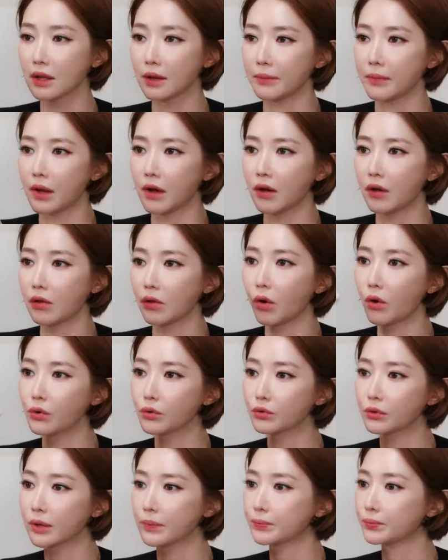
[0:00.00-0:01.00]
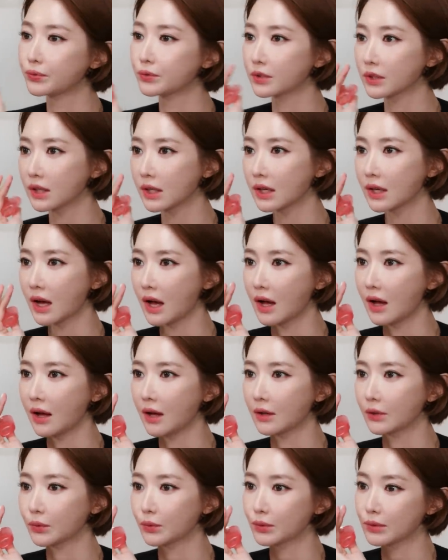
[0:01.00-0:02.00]
되면 얼굴에
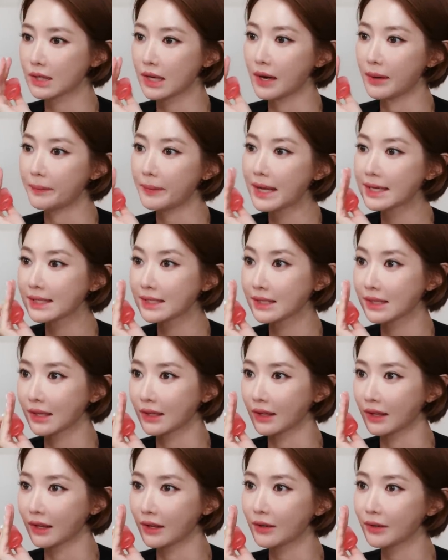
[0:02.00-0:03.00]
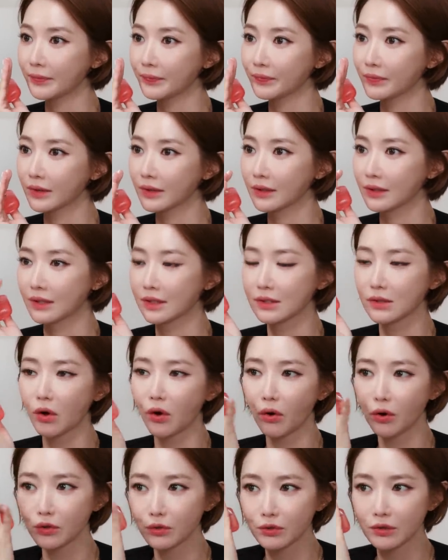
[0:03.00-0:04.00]
붓기가 또 잘 빠지잖아요. 그래서
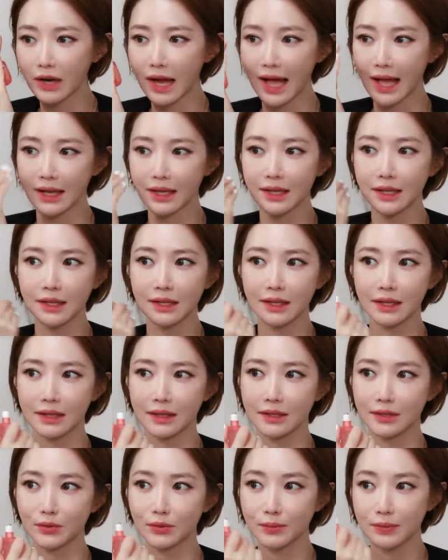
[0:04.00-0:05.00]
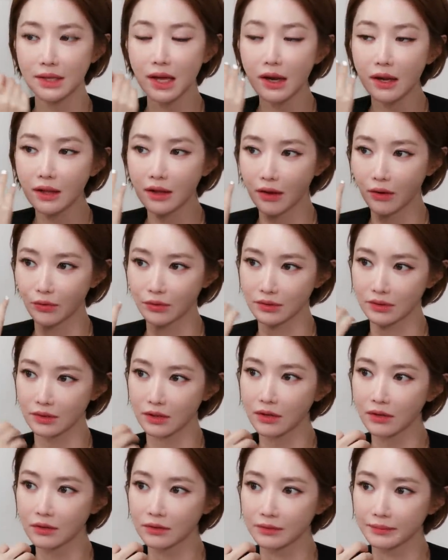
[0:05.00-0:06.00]
얼굴 라인이 좀
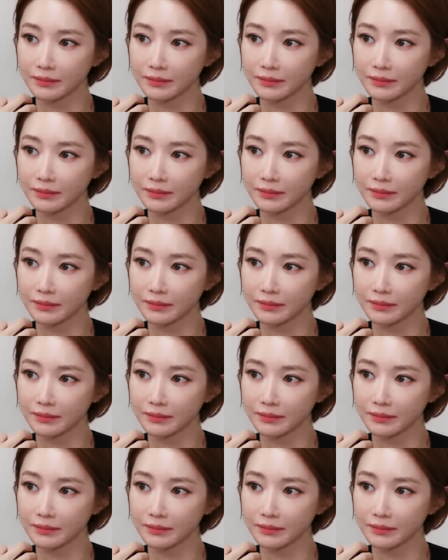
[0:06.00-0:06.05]
살아나거든요.